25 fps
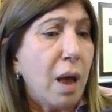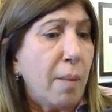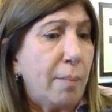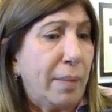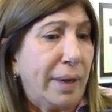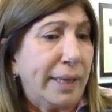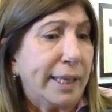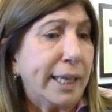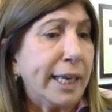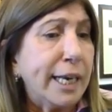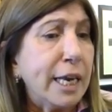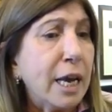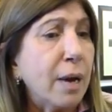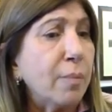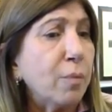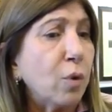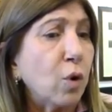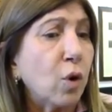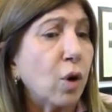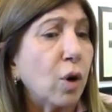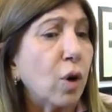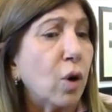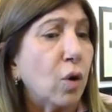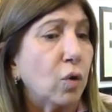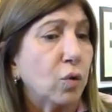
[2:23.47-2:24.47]
ma
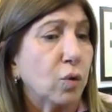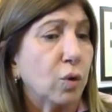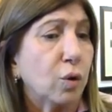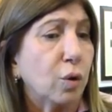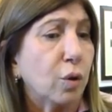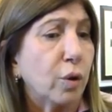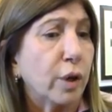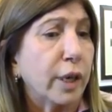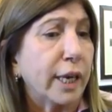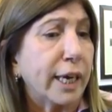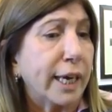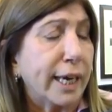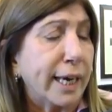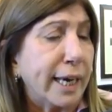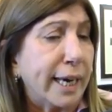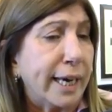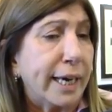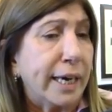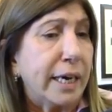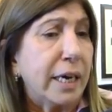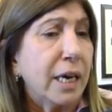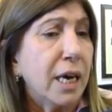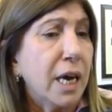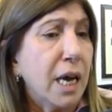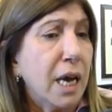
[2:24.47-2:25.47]
teniamo conto
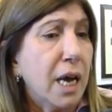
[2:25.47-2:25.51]
che